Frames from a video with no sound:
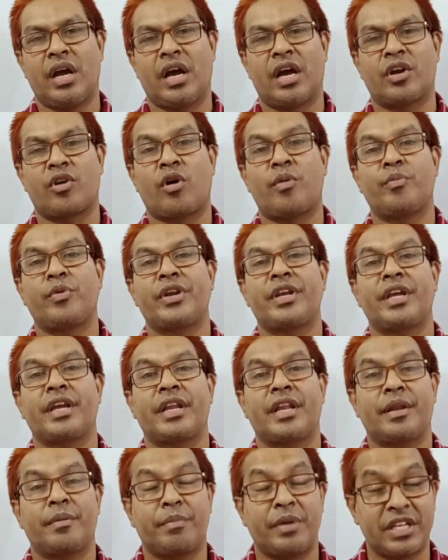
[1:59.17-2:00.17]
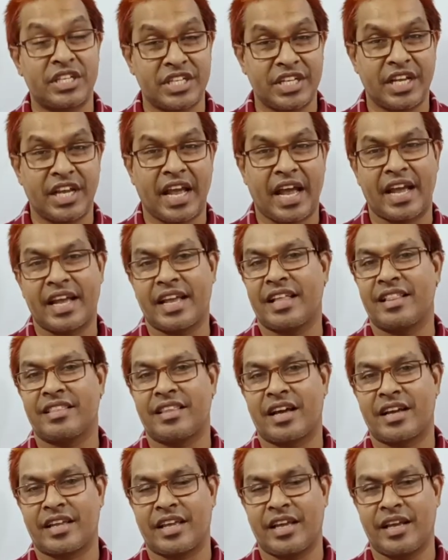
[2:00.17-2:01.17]
নব্বই ডিগ্রির বেশি অ্যাঙ্গেল
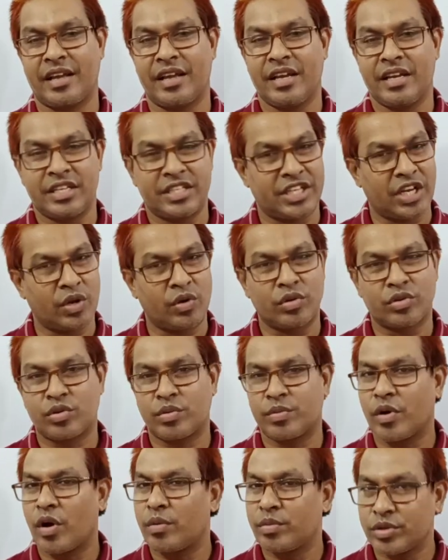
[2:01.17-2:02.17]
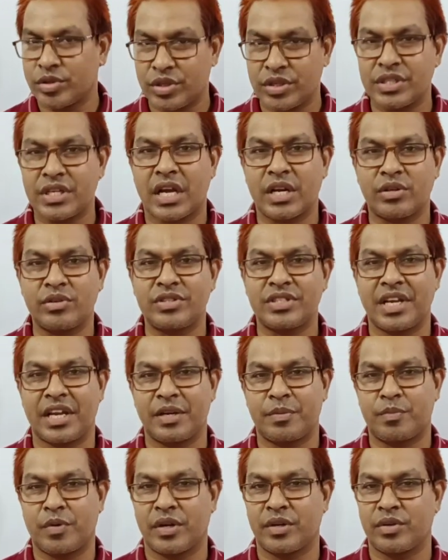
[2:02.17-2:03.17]
থাকে সেগুলো তোমরা অবশ্যই জানো যে
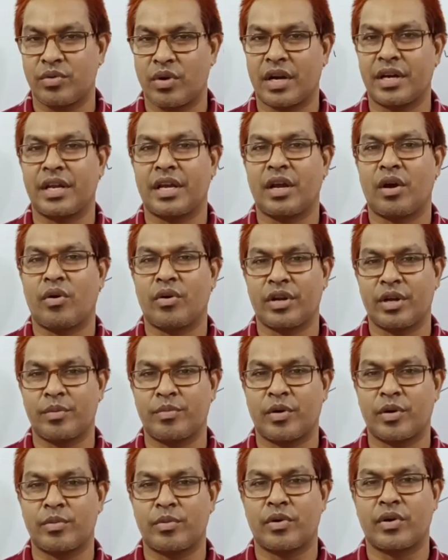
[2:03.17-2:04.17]
এইট পয়েন্ট ওয়ানে অনেক বড় বড়